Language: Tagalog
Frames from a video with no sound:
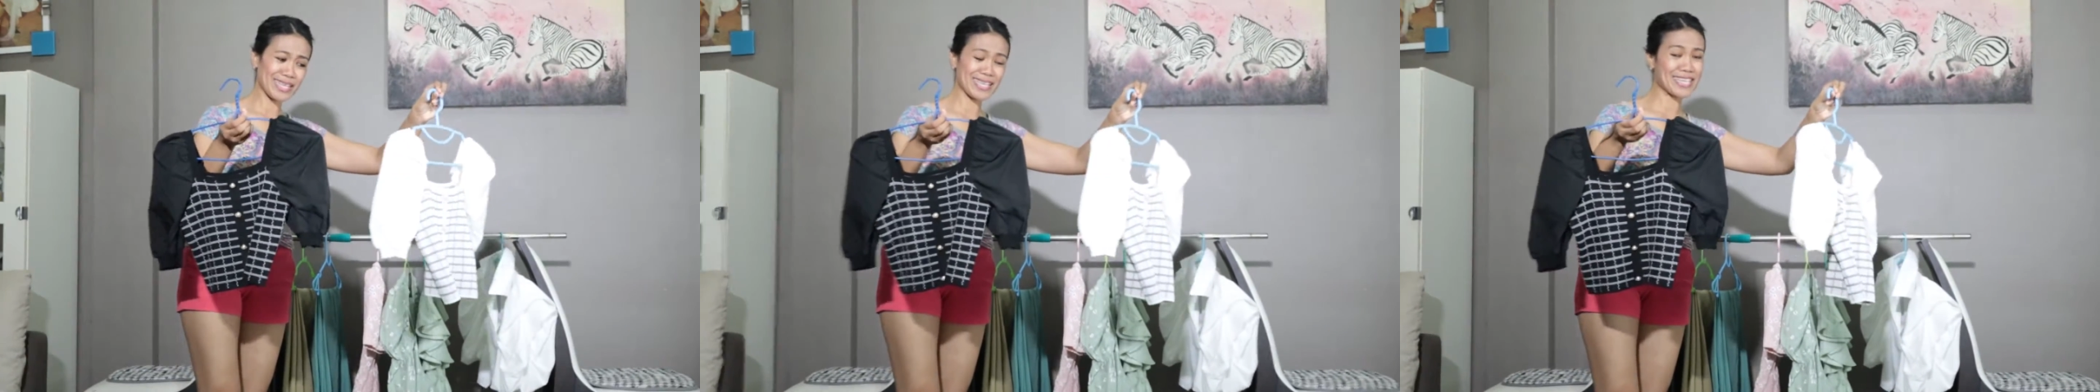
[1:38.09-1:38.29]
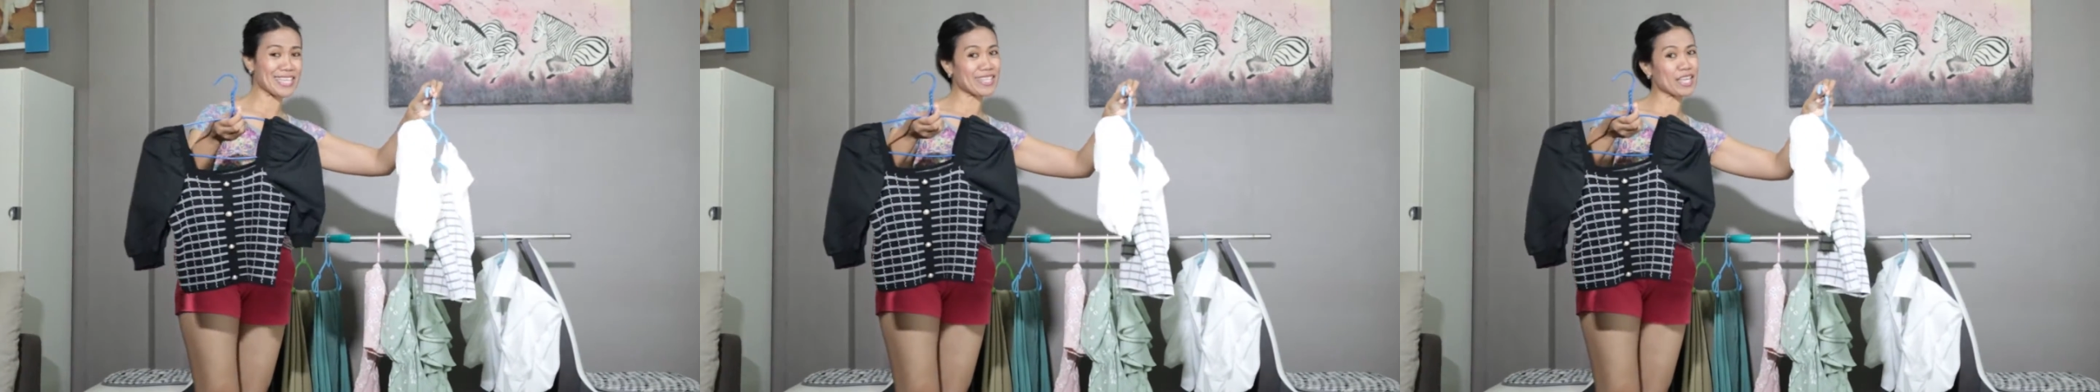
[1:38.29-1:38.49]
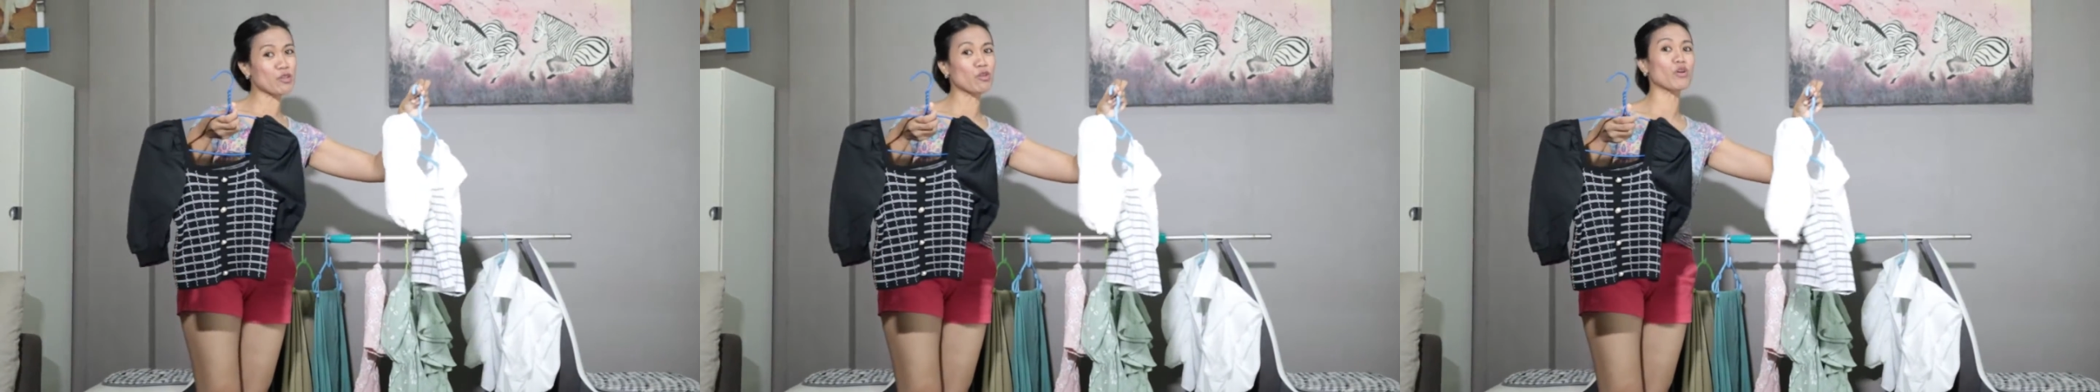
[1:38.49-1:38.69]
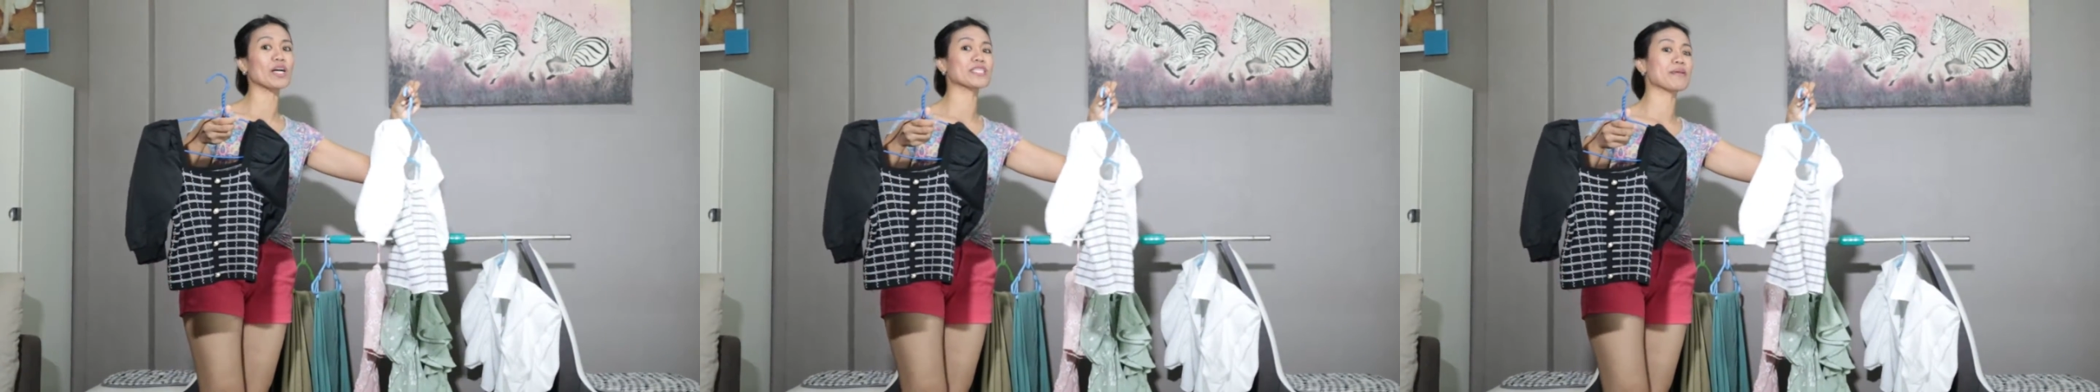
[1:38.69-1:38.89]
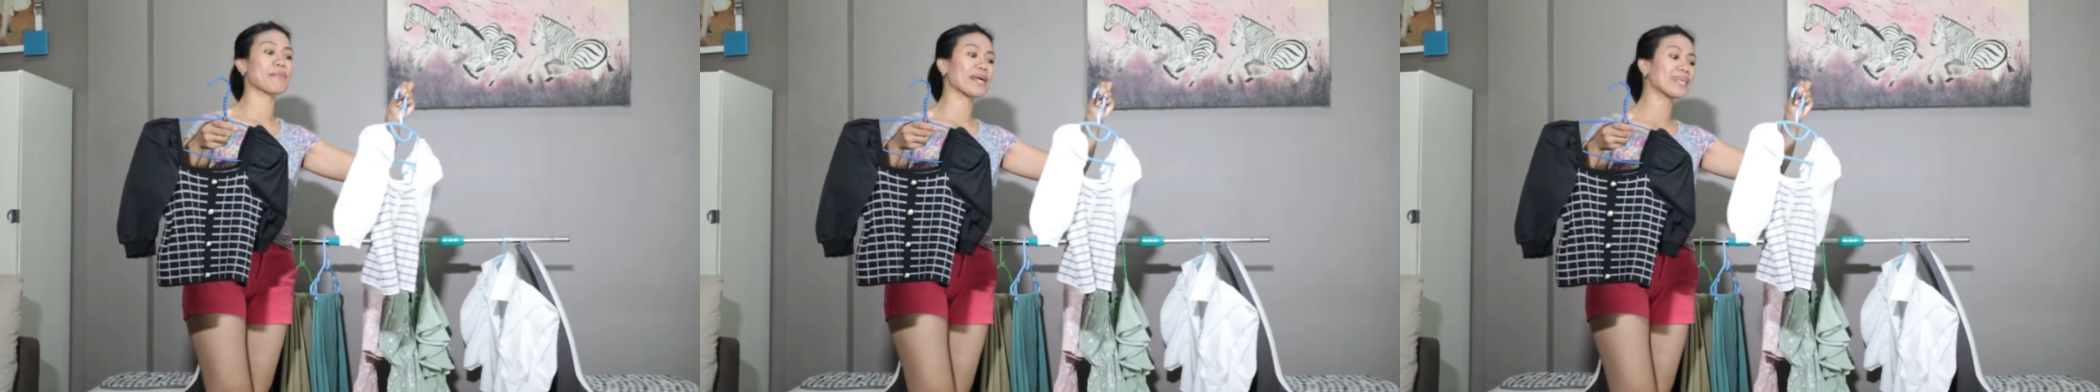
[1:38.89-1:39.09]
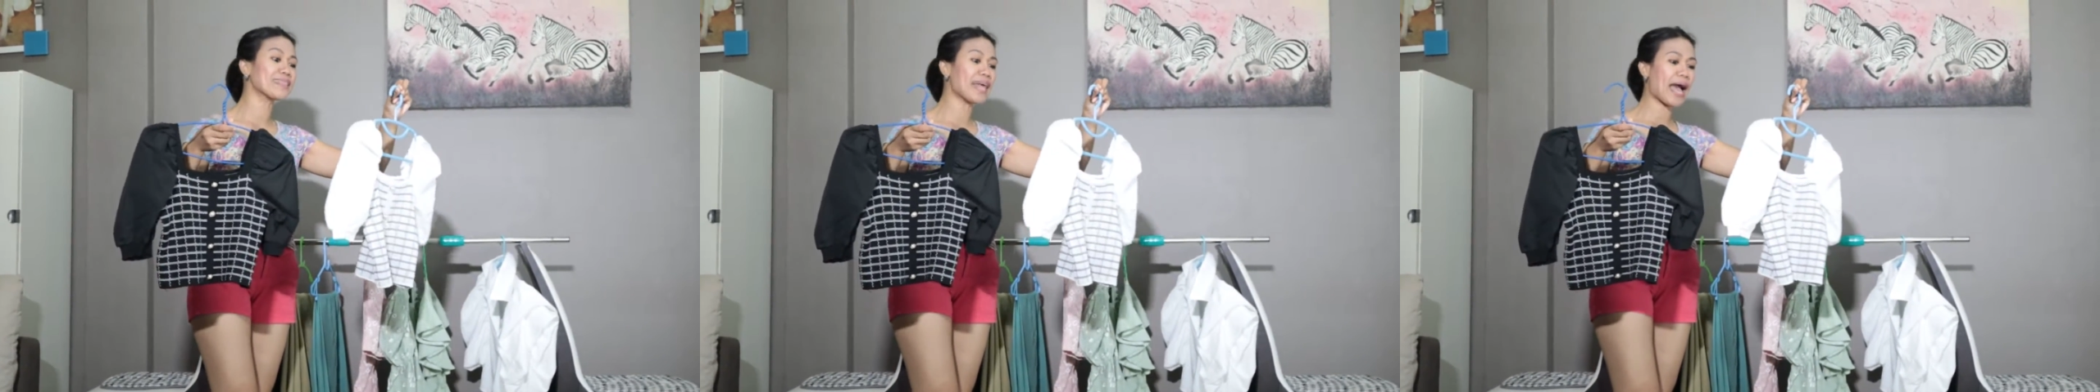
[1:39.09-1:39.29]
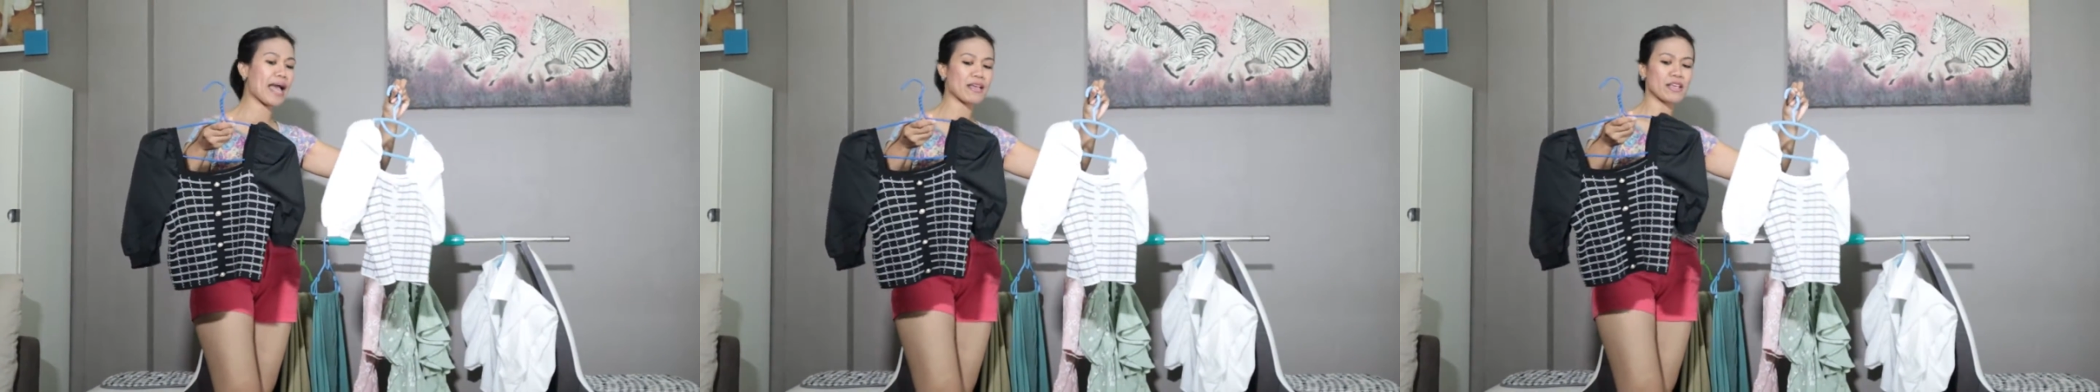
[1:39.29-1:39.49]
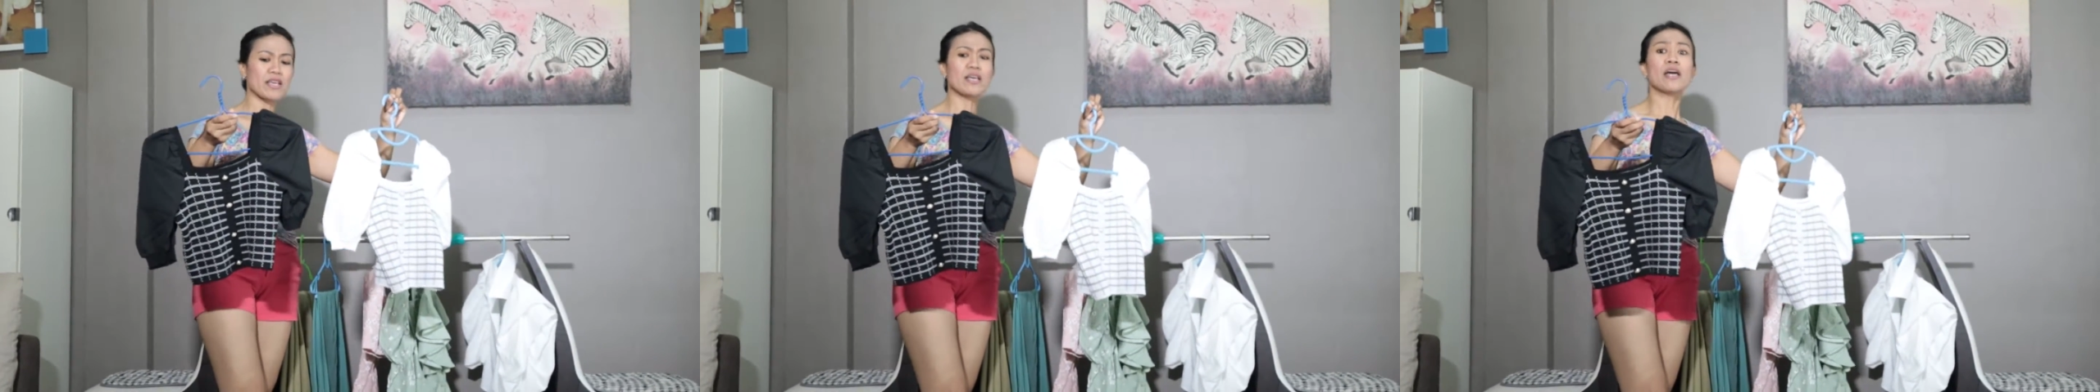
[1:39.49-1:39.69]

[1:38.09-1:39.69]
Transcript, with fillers: Kita nyo kasi maganda.